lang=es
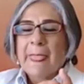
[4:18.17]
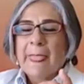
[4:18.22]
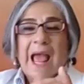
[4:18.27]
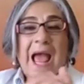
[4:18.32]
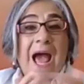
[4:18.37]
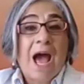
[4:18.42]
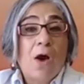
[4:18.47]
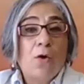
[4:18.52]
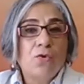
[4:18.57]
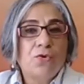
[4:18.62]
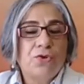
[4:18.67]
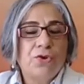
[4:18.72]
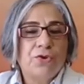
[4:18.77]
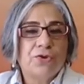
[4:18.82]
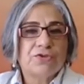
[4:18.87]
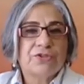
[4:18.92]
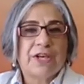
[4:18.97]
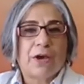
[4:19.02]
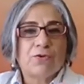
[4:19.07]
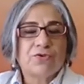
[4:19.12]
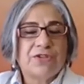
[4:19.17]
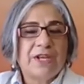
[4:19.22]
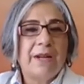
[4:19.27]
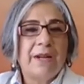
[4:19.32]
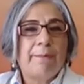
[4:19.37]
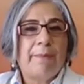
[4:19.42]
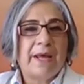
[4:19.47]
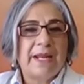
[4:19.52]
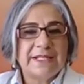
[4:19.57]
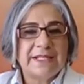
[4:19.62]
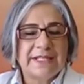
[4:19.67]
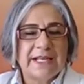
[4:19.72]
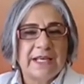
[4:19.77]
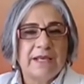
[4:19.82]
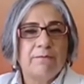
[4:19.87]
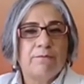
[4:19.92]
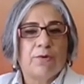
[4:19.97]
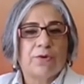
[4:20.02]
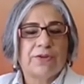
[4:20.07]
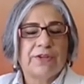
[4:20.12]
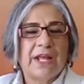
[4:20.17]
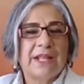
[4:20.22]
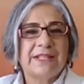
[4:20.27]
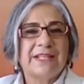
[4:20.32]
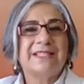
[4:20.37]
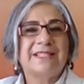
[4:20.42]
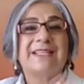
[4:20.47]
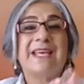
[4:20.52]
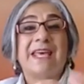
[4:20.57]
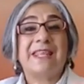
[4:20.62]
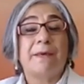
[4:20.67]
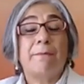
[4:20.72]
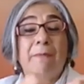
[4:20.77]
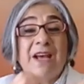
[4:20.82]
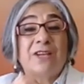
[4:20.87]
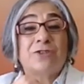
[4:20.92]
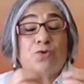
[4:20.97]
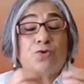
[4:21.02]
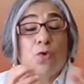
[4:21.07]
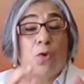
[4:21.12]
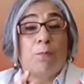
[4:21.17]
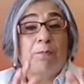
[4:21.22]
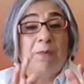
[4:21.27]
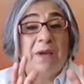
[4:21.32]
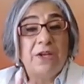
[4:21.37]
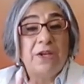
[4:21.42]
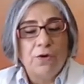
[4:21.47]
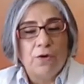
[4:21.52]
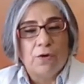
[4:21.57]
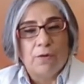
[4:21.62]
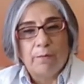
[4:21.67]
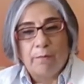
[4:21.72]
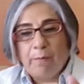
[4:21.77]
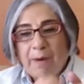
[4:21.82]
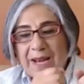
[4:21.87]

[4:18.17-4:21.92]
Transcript: audios que a usted le parecen importantes y además su opinión.